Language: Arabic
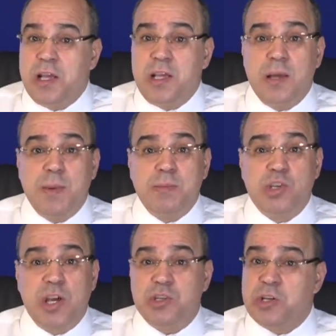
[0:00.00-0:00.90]
إذا ما
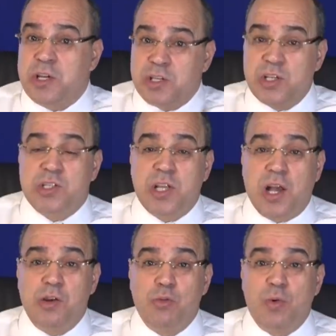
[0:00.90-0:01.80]
مشاش
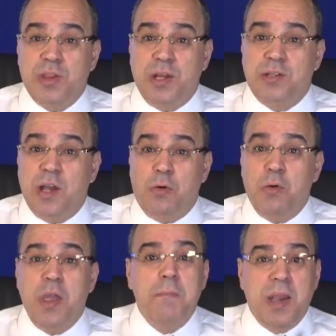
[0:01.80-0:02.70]
يستغلوا الوضع نتاعو
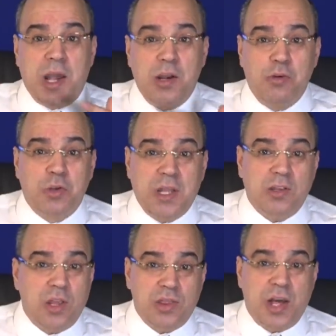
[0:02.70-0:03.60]
إما يخلوه
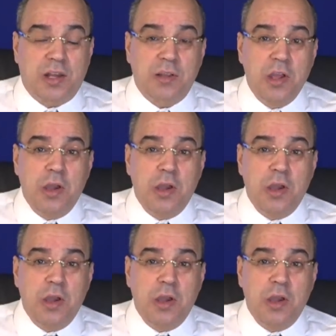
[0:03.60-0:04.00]
تحت الضغط